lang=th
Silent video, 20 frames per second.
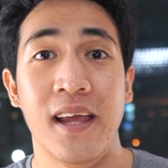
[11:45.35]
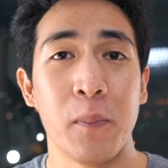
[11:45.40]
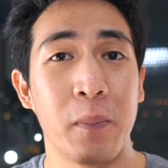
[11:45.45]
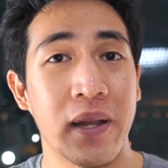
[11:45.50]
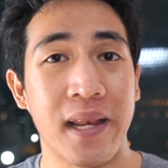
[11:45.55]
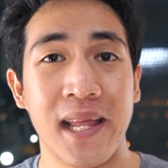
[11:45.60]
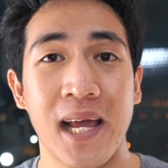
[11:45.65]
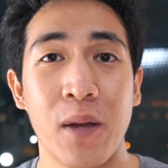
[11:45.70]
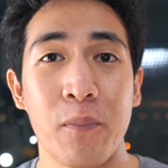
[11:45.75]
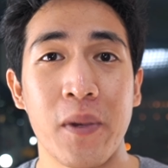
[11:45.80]
เหมื
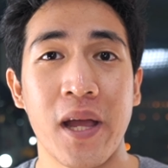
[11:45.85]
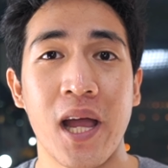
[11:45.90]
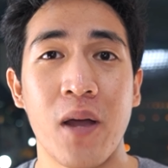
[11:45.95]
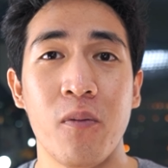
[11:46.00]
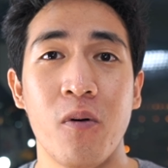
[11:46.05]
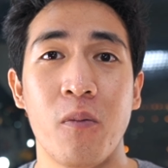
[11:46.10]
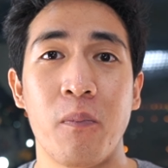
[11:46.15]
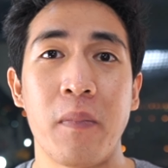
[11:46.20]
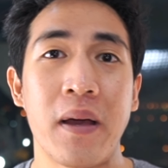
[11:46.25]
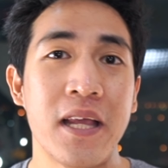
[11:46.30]
อนเดิมนะครับ
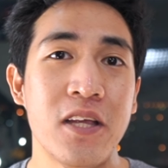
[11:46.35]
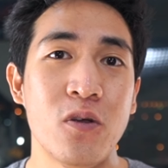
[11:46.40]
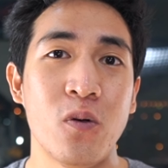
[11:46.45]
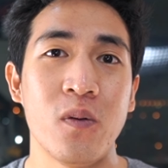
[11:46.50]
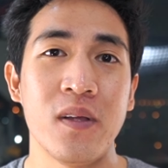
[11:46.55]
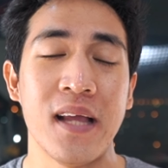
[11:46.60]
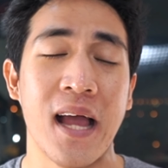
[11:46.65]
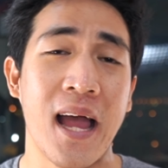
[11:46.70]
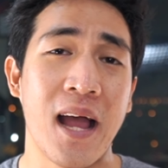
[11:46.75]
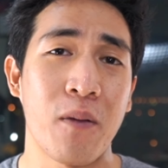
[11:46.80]
ผมไม่ยุ่
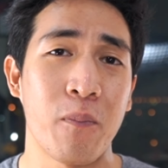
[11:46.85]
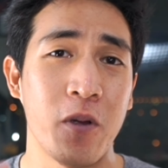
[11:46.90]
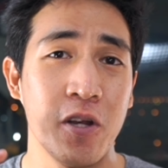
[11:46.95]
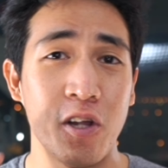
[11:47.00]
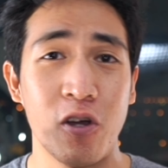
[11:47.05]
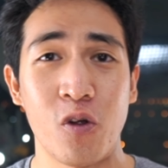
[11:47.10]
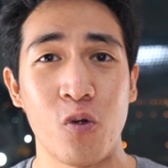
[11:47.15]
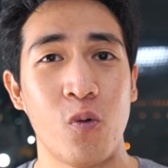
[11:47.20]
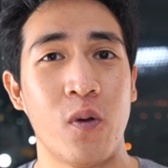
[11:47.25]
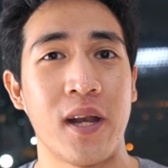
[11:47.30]
งยากไม่
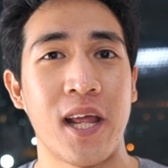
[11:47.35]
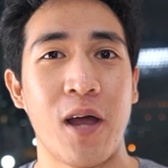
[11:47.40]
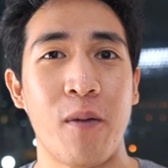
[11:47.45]
ต้องกลัว